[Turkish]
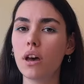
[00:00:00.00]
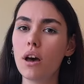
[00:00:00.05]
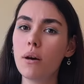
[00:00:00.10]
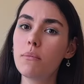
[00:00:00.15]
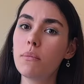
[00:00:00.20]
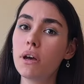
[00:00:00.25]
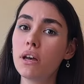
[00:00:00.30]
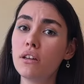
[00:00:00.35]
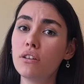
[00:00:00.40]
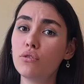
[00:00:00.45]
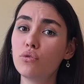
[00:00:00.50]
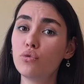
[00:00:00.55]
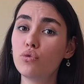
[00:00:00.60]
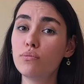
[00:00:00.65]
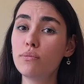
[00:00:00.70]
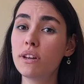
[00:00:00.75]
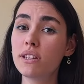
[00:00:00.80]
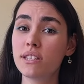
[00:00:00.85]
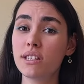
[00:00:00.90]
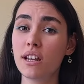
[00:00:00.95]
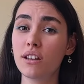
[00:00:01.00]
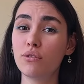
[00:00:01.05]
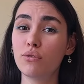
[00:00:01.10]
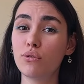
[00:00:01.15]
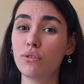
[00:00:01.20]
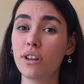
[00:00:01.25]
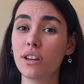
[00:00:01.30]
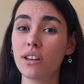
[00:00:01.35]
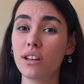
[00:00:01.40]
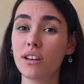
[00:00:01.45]
Ama tüm hasar
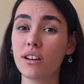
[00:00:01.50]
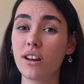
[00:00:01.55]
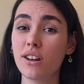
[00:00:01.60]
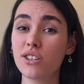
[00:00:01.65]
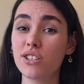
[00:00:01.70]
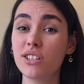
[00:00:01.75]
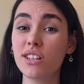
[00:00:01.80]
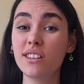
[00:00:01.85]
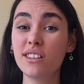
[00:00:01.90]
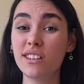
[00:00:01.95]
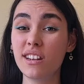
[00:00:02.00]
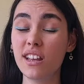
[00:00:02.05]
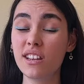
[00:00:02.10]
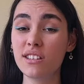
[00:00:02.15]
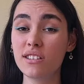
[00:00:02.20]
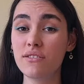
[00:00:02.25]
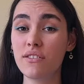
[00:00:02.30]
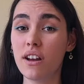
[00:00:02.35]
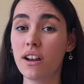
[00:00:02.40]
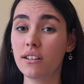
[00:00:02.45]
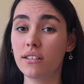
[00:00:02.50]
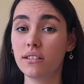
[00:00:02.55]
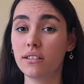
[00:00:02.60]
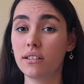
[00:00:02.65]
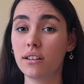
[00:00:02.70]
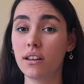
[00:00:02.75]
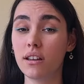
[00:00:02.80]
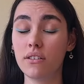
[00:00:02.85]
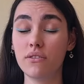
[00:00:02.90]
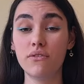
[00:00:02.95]
türlerine karşı da direnci vardır
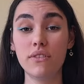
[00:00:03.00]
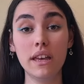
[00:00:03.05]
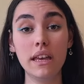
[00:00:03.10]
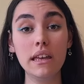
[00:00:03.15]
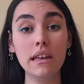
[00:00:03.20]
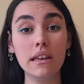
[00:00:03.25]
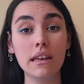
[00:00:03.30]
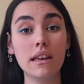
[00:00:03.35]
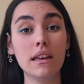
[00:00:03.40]
ve